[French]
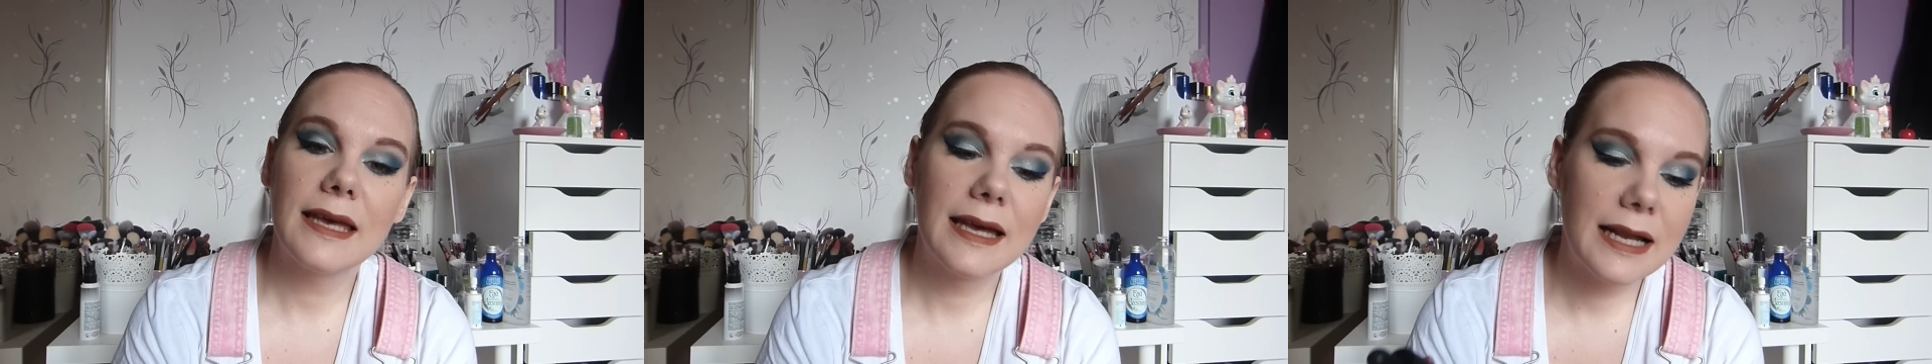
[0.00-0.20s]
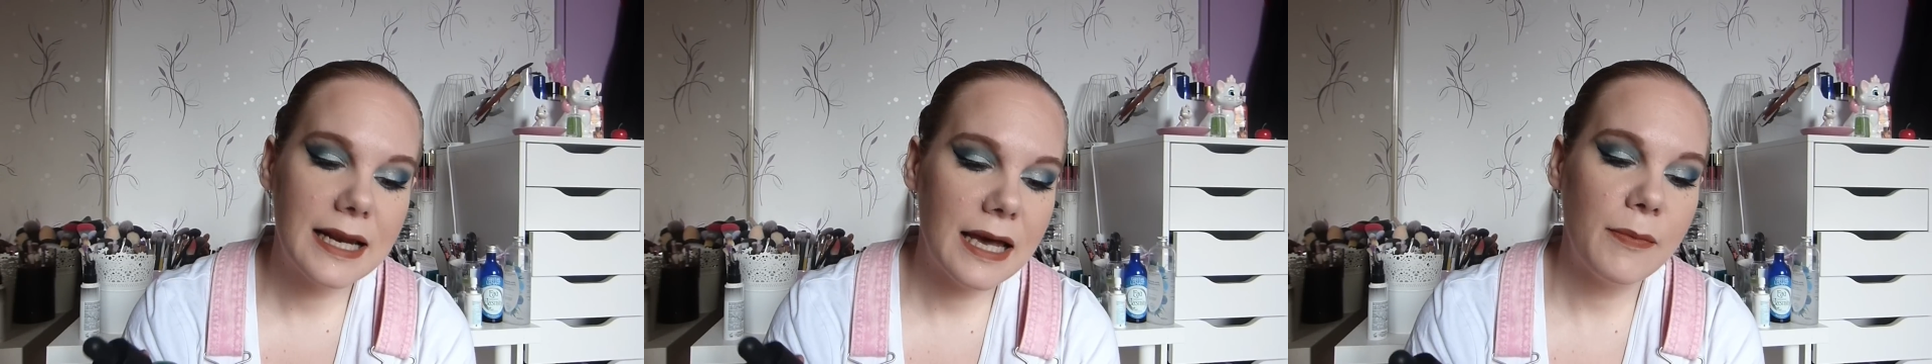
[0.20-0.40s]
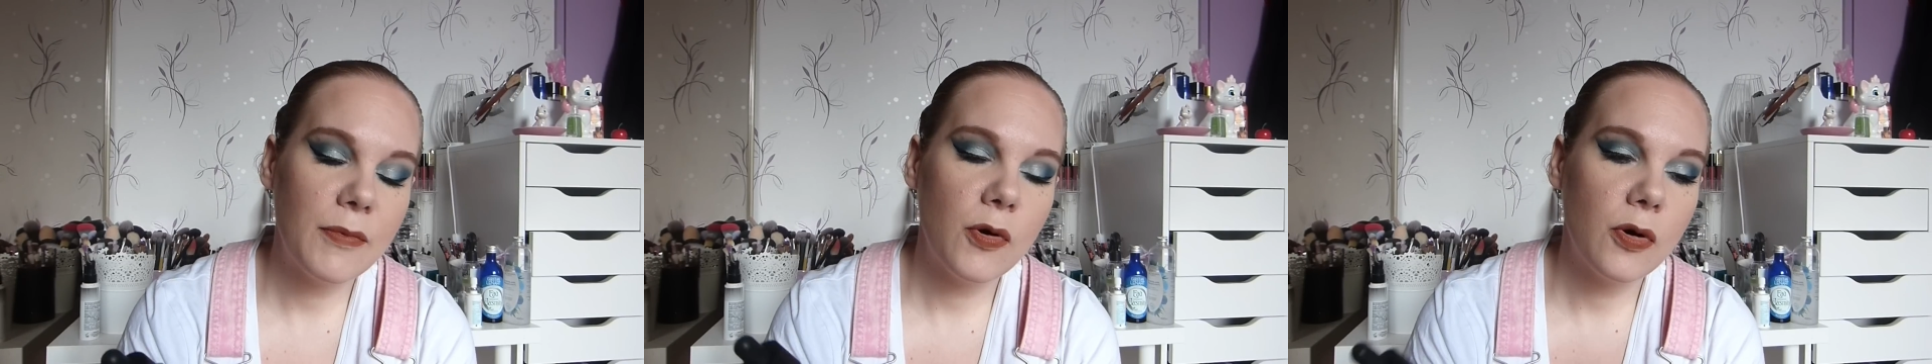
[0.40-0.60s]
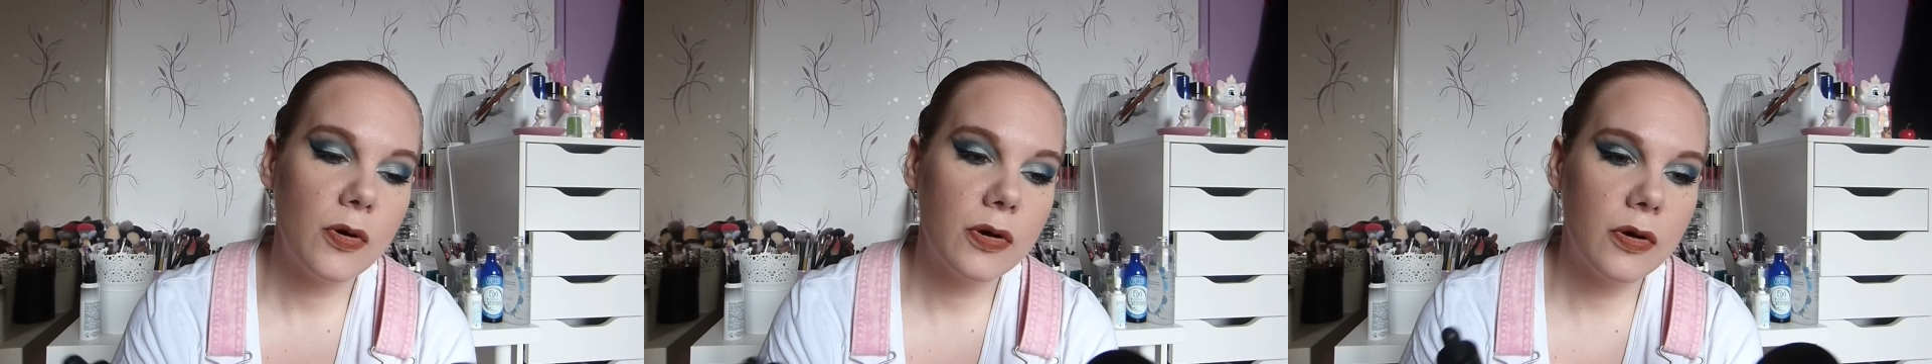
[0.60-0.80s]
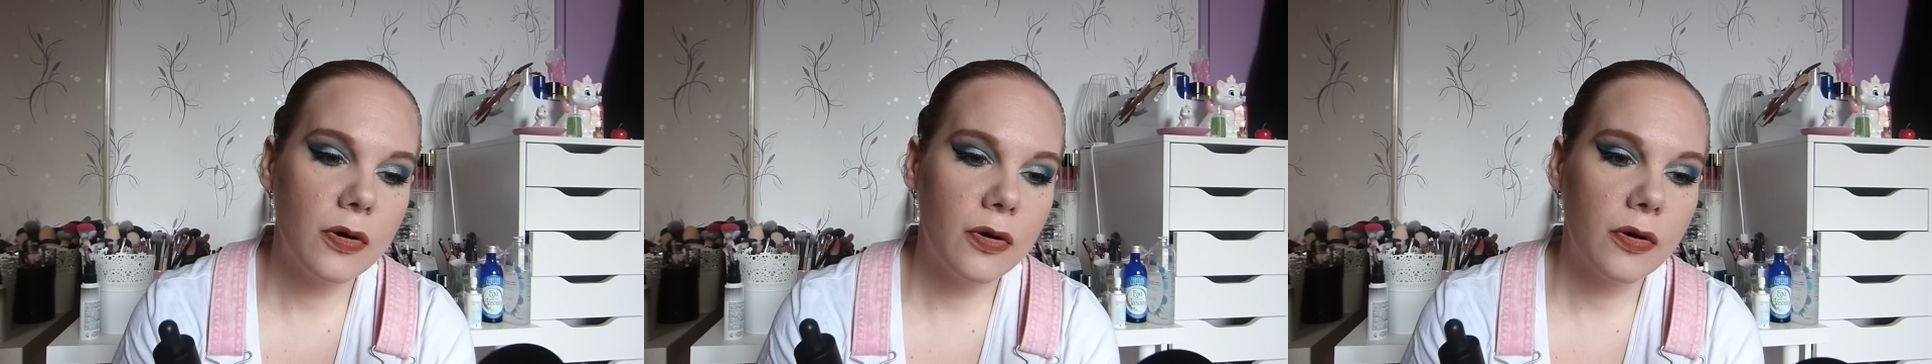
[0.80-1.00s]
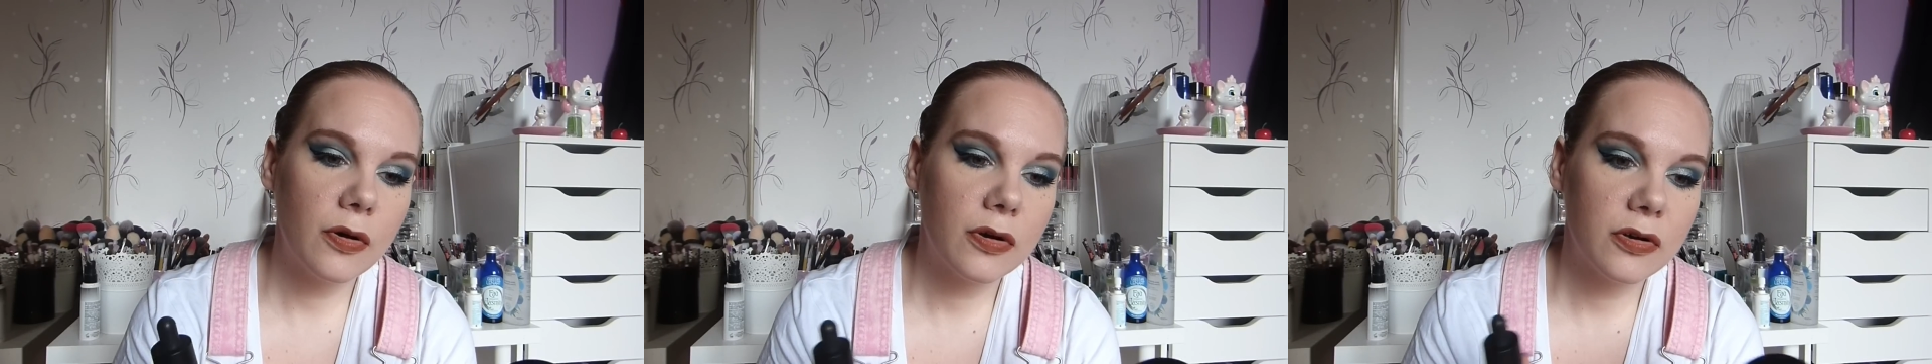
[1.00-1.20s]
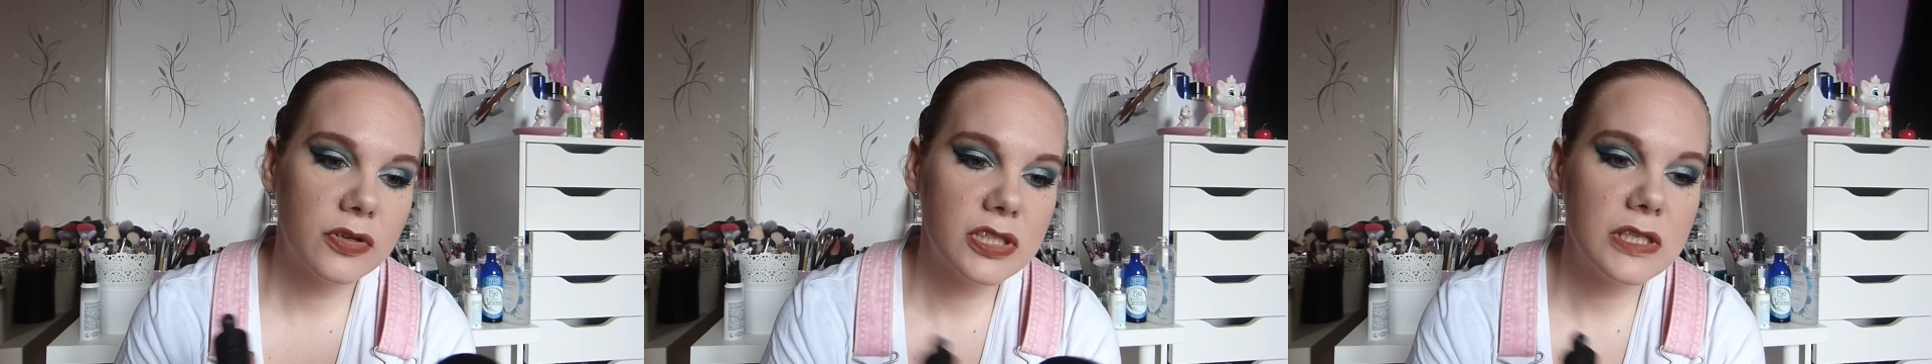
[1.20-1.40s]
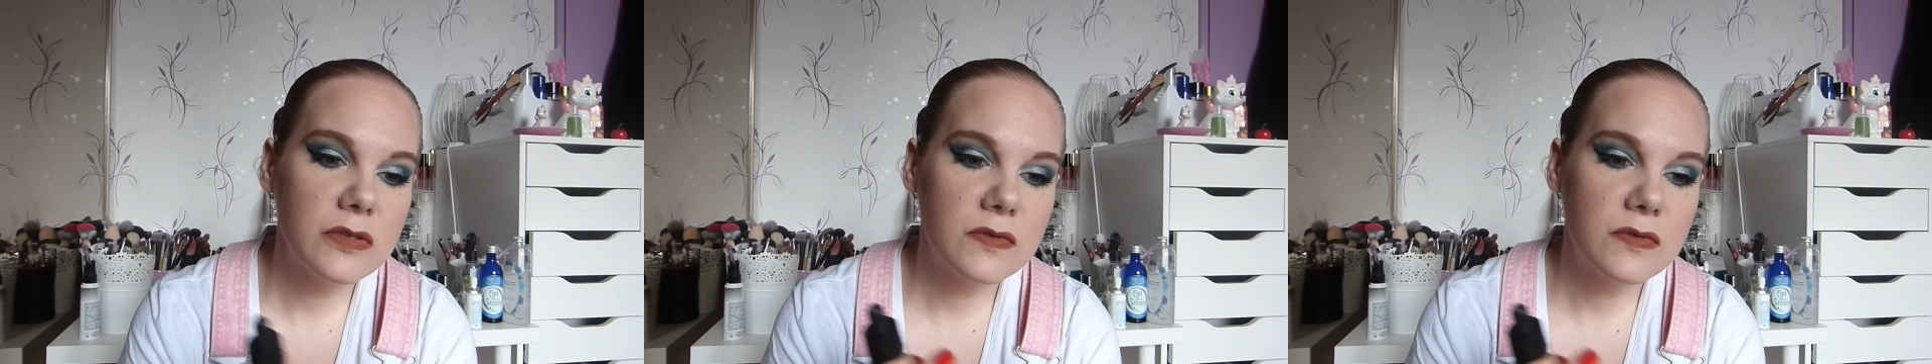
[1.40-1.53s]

Clairement, euh, quand quand l'ai